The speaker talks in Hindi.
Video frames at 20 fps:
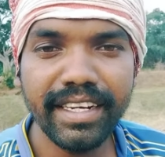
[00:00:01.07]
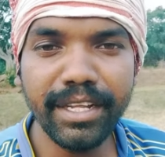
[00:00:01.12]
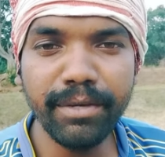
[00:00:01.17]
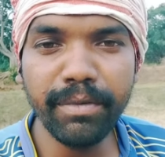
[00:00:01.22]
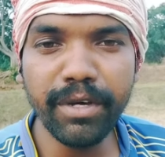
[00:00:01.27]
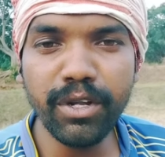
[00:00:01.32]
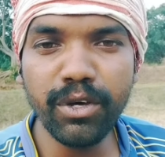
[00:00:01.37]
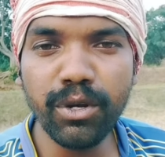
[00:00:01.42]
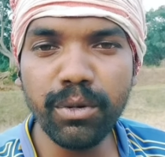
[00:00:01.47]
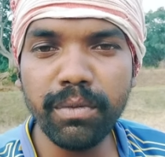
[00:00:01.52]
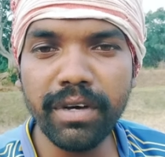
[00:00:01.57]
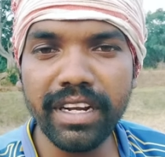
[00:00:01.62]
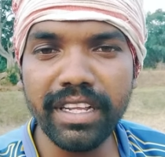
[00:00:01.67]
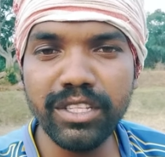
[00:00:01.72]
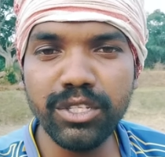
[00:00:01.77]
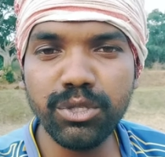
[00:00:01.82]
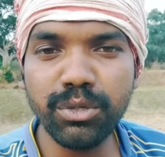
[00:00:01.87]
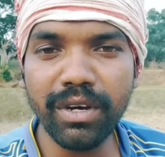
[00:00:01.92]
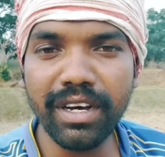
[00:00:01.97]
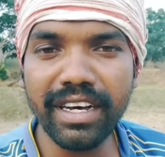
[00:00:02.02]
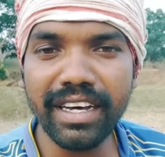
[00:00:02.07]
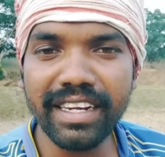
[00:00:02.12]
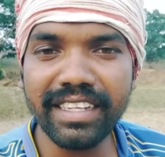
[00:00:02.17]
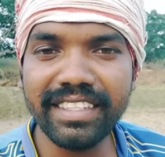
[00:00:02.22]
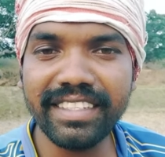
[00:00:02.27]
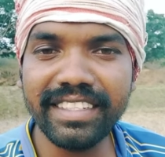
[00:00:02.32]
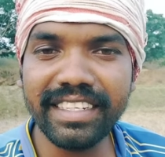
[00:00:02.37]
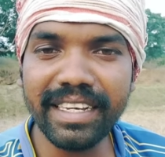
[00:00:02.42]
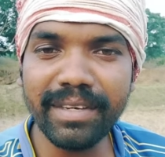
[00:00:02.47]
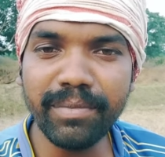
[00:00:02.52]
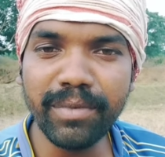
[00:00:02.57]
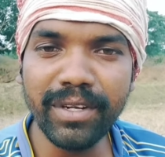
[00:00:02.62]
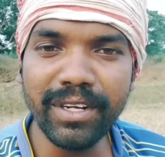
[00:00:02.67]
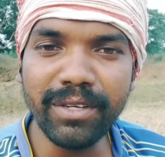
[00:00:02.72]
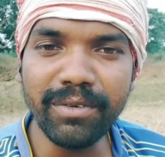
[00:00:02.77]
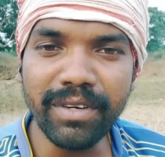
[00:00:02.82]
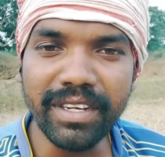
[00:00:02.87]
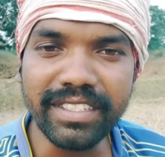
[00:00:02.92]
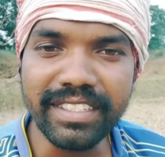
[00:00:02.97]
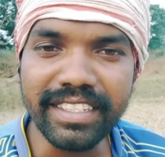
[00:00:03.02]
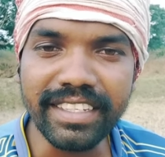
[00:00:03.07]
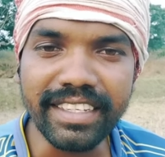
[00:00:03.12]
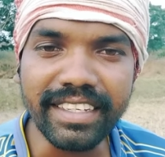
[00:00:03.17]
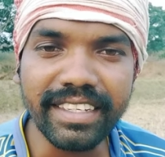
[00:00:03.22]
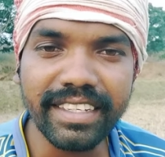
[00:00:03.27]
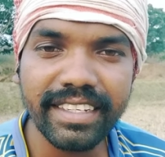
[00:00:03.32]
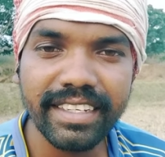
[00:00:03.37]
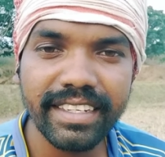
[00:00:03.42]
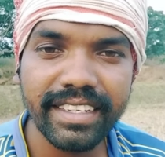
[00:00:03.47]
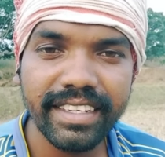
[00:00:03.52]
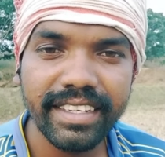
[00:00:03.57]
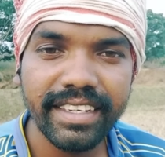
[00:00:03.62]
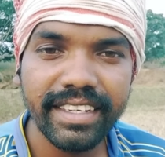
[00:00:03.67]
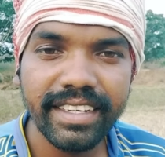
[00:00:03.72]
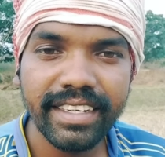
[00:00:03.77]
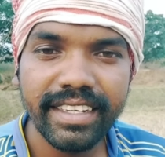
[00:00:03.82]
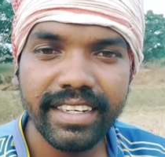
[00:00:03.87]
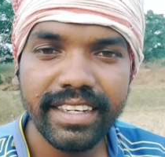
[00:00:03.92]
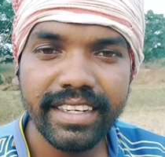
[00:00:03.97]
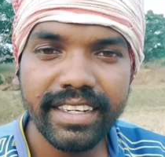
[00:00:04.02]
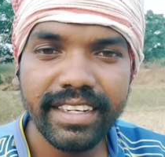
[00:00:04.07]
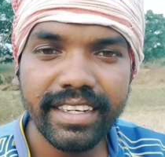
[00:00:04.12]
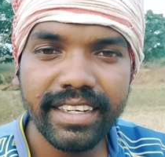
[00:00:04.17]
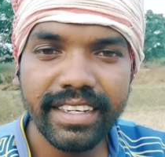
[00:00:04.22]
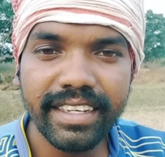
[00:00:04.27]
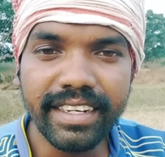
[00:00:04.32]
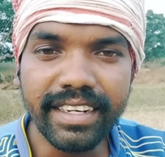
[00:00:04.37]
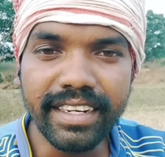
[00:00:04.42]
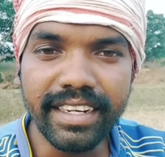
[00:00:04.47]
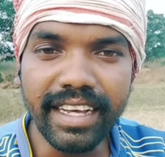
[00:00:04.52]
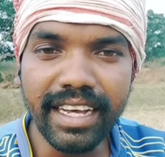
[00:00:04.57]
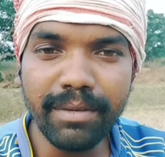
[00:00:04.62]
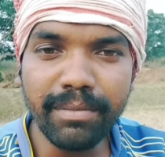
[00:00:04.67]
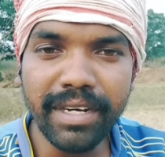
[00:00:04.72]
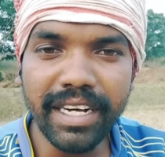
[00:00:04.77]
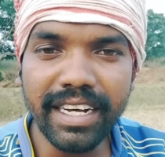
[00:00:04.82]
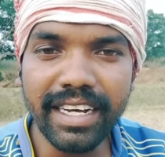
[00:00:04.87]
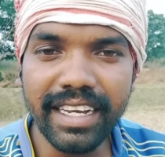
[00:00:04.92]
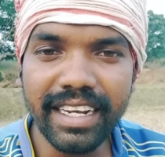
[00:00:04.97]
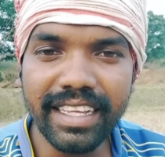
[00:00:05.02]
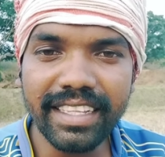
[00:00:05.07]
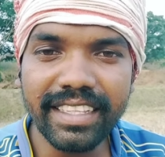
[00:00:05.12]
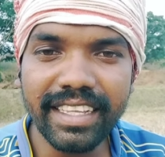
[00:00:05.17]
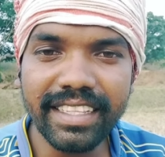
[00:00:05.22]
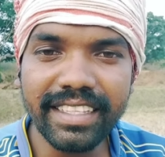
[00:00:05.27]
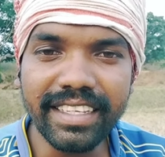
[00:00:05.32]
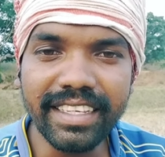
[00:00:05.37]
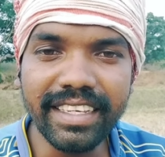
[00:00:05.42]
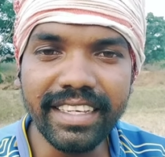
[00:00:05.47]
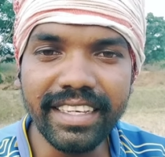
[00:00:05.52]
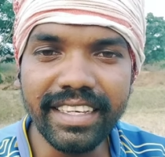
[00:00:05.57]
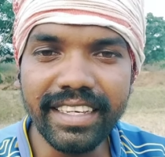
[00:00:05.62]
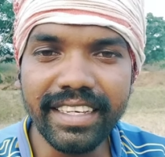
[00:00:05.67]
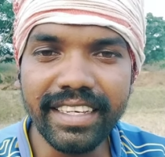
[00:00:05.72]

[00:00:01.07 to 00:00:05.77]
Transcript: निमन हरमारिन जोहार जय मूल निवासी नाम अखा लगदत कि